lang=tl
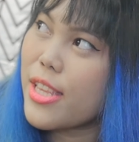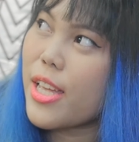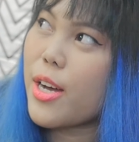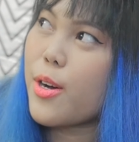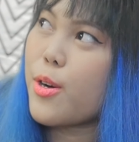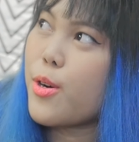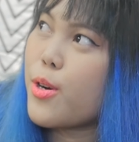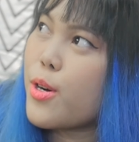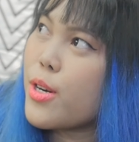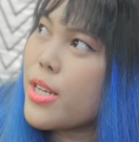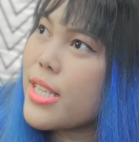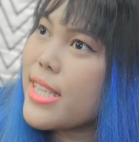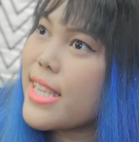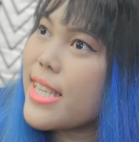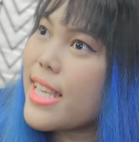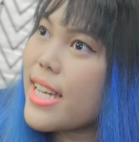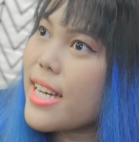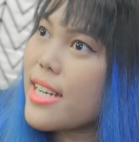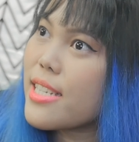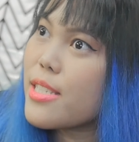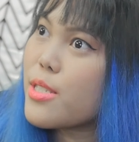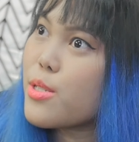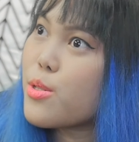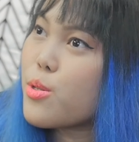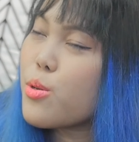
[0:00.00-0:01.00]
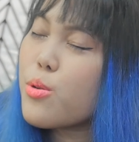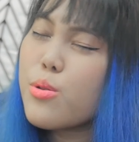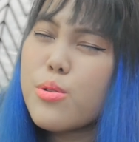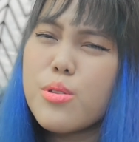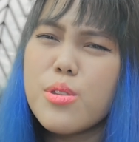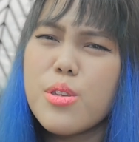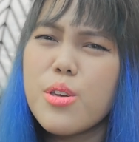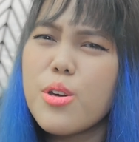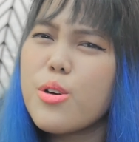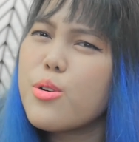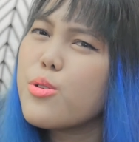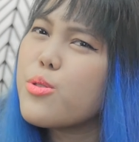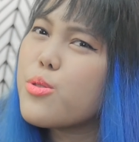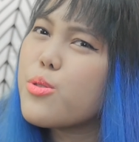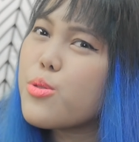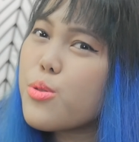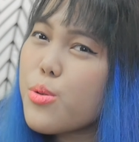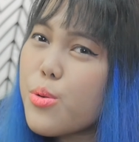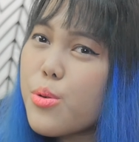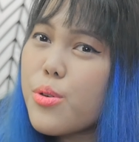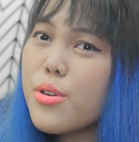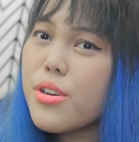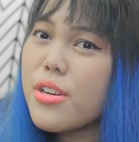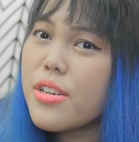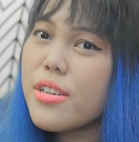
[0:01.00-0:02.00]
ako ng studio
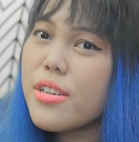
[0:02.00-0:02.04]
tour